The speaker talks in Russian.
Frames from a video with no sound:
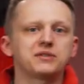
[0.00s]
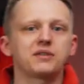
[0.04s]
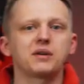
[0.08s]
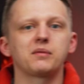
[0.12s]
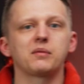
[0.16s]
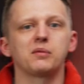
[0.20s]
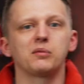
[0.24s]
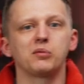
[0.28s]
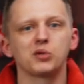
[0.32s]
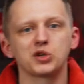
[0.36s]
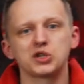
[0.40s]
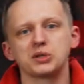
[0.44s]
мы с
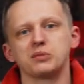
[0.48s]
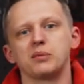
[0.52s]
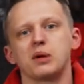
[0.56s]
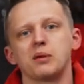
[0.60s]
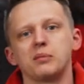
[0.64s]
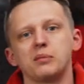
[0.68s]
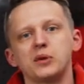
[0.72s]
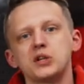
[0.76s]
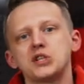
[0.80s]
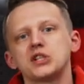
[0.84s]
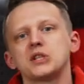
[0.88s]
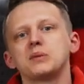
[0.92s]
вами можем
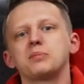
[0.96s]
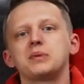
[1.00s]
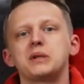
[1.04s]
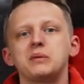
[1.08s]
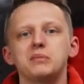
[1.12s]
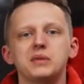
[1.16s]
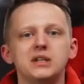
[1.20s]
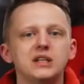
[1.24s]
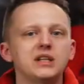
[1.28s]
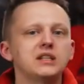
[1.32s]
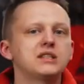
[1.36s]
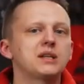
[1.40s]
обычно
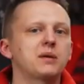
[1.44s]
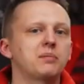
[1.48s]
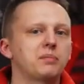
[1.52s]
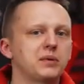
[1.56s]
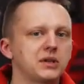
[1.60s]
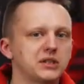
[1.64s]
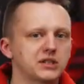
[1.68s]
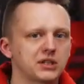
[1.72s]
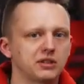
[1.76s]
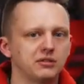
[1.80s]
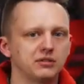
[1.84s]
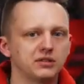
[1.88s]
применить
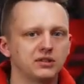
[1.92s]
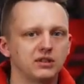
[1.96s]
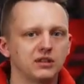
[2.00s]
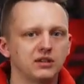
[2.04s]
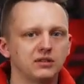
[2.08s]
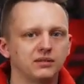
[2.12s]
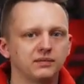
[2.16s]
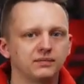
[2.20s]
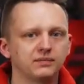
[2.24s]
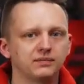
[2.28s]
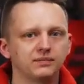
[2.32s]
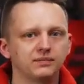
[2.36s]
опрыскиватель?